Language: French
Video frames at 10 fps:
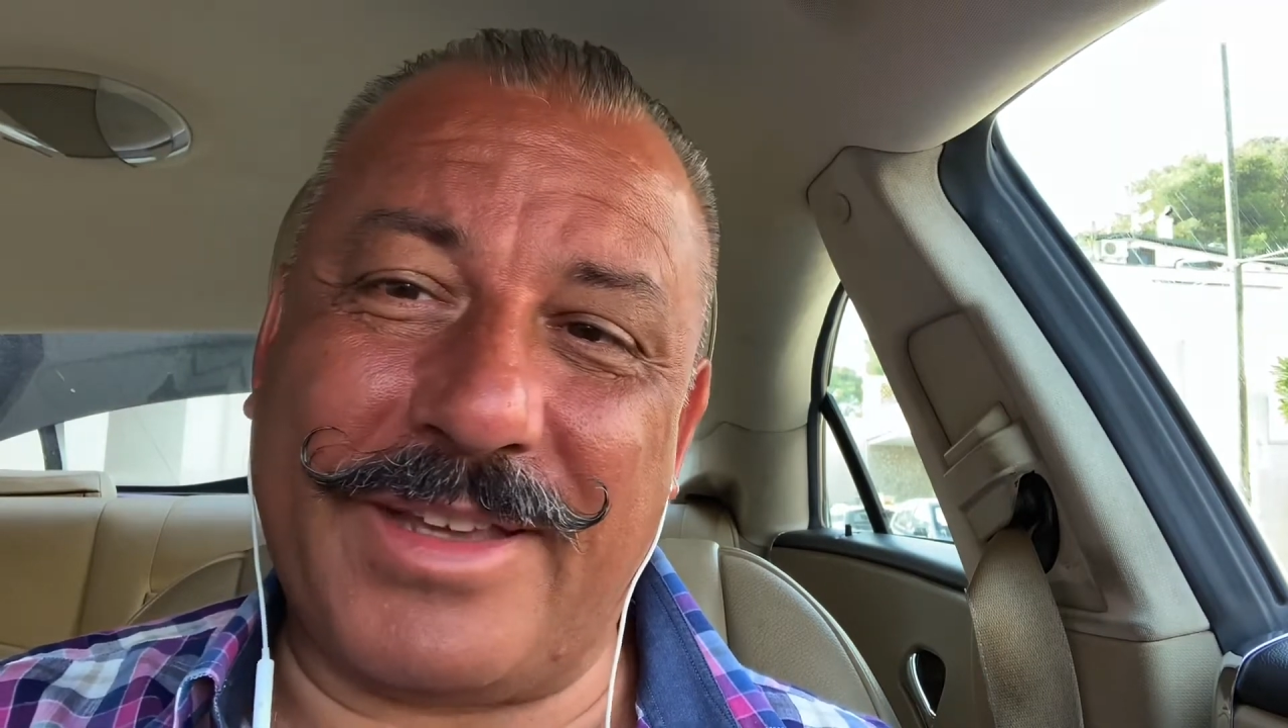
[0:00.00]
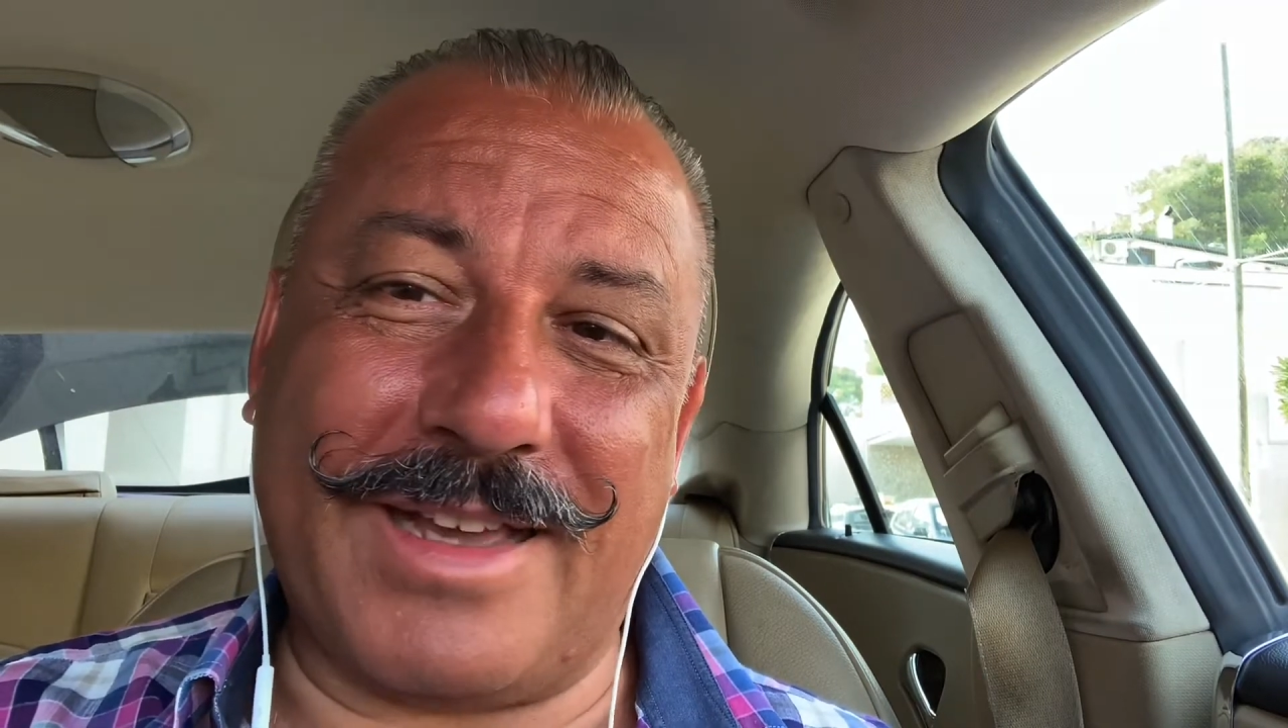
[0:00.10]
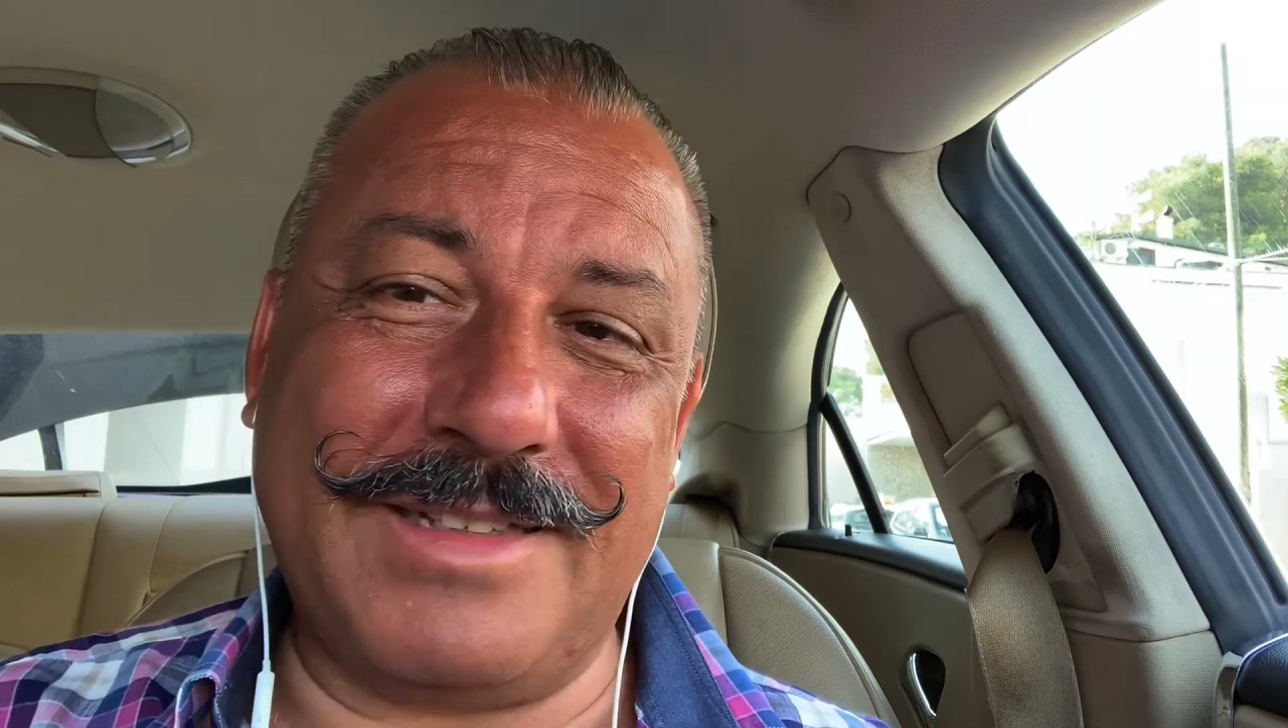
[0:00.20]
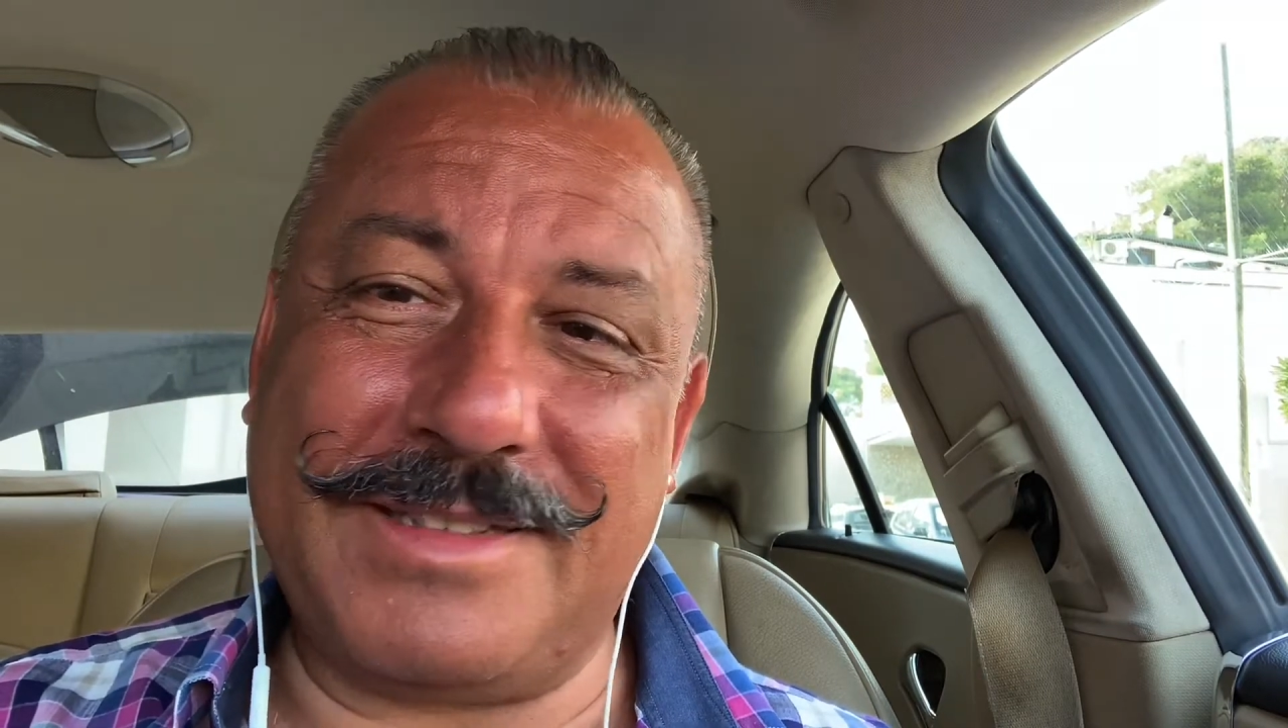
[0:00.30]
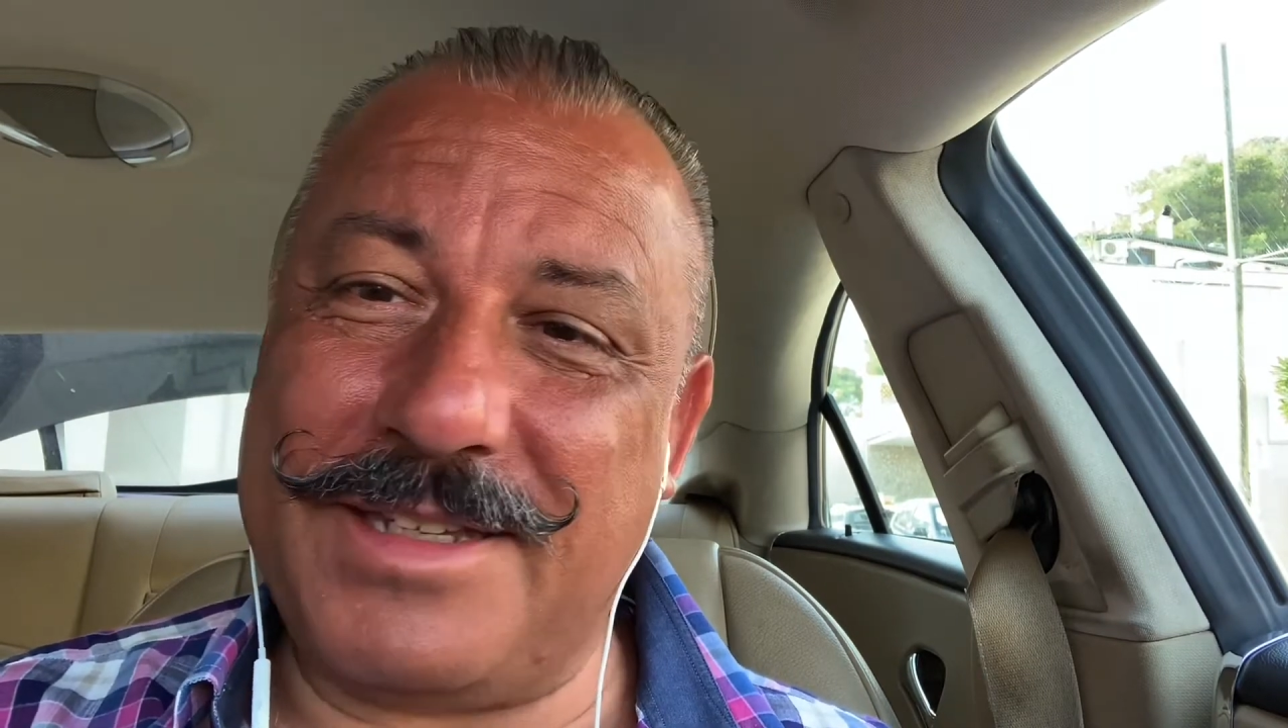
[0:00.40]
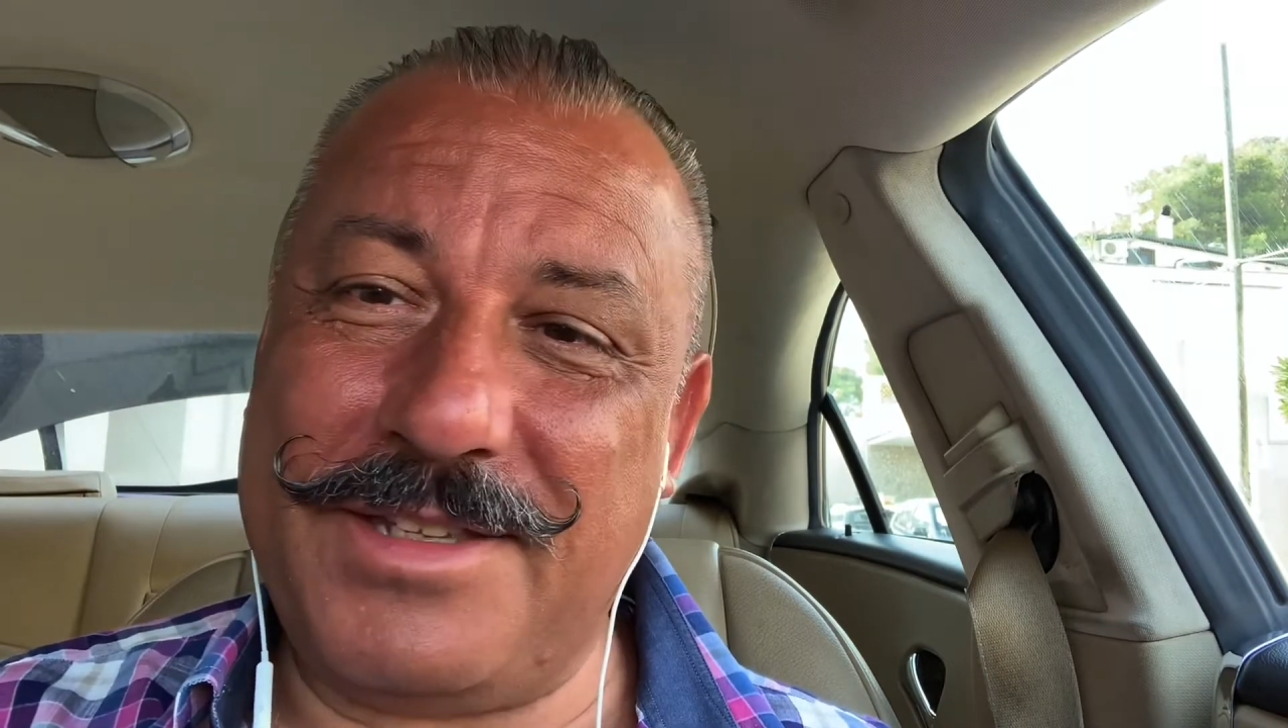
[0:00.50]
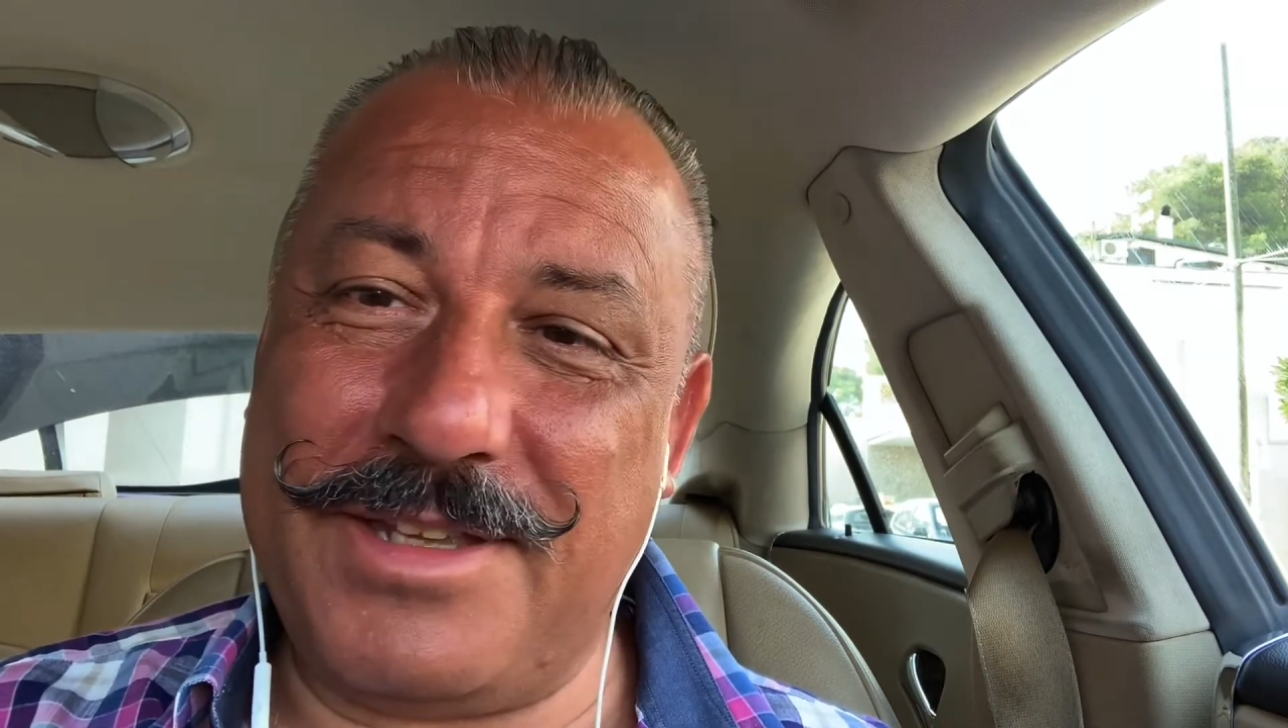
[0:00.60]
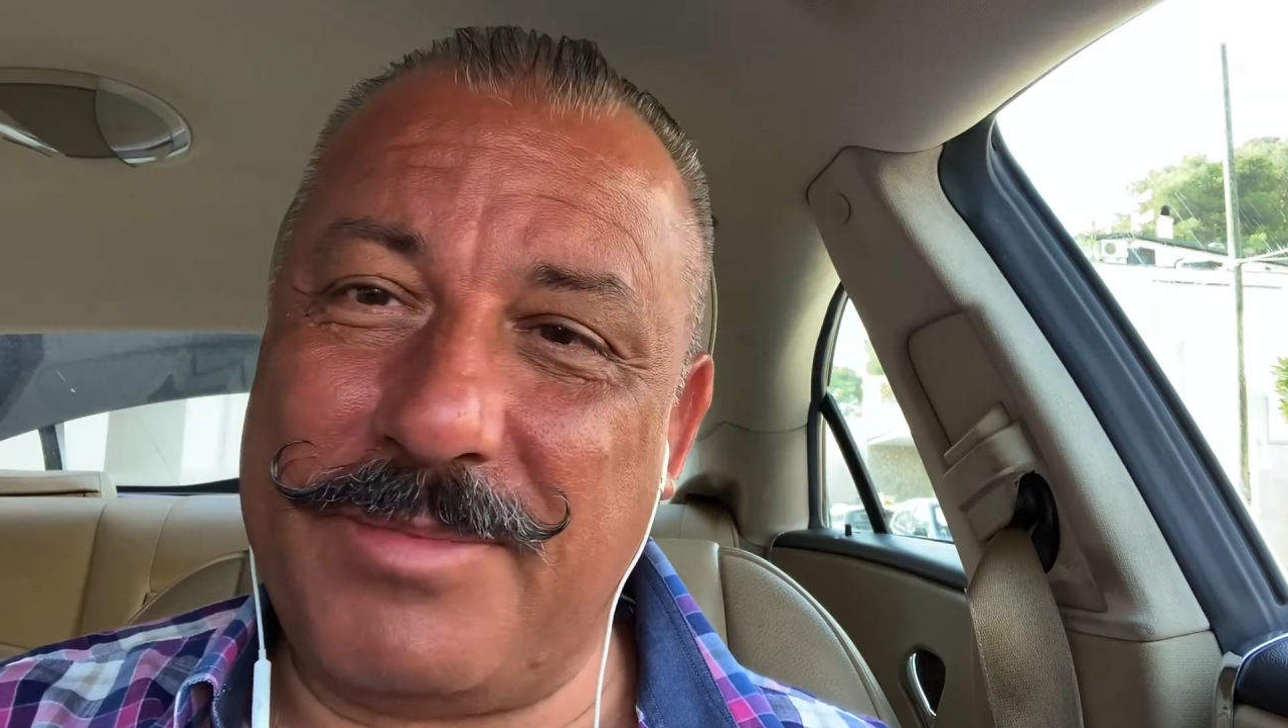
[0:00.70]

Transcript: renseigner,